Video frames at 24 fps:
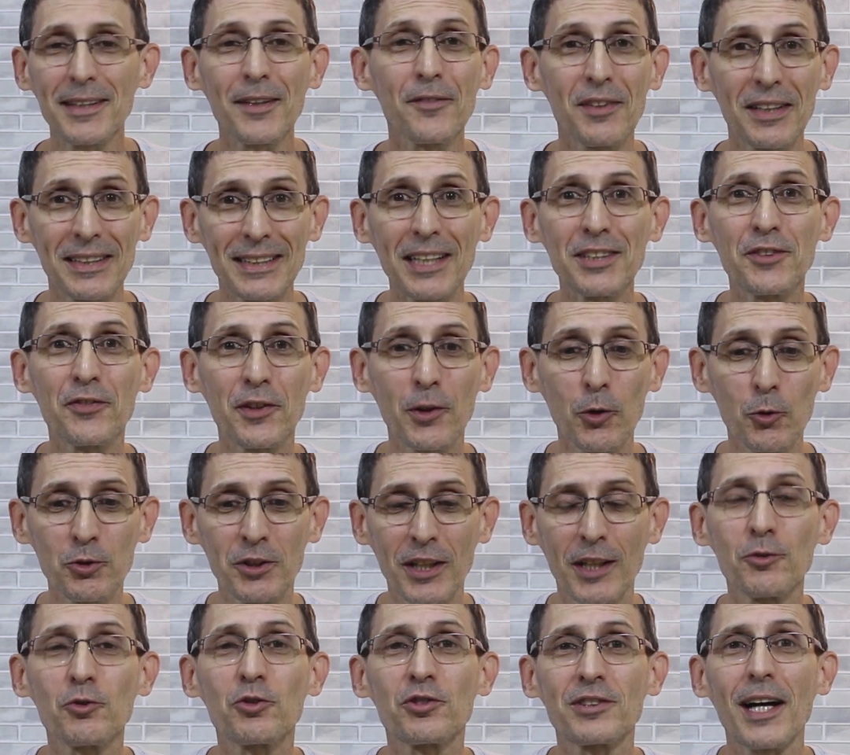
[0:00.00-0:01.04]
Na verdade, ficam
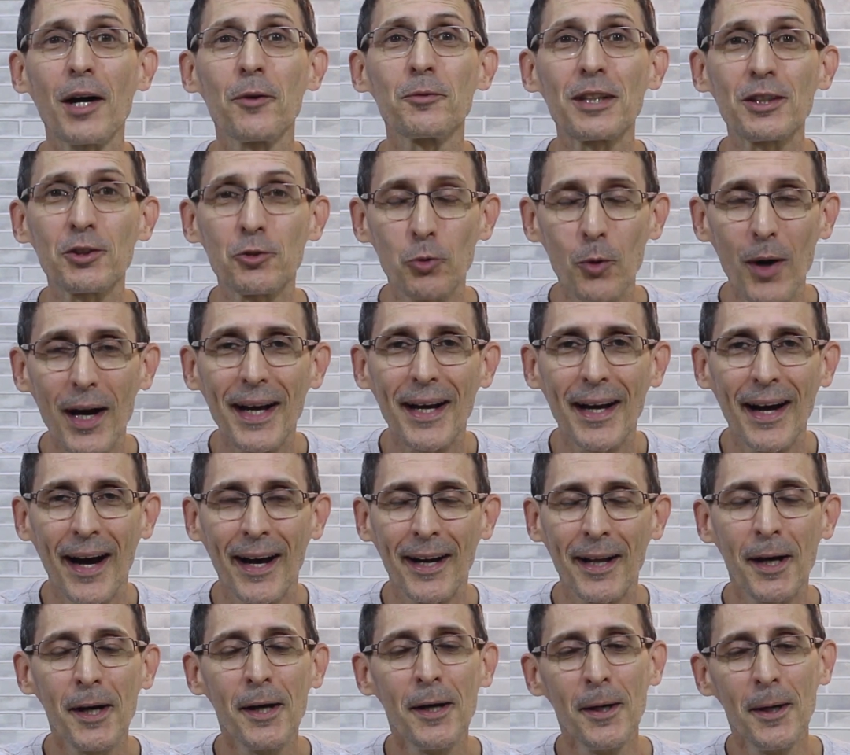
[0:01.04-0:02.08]
tirando sarro na sua
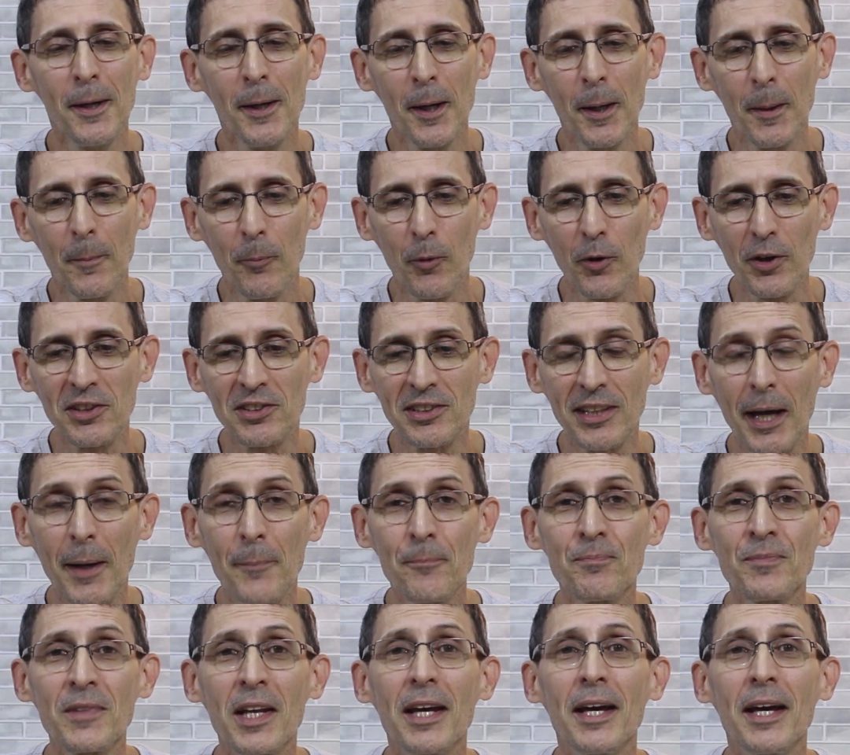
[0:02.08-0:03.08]
cara. Pois é,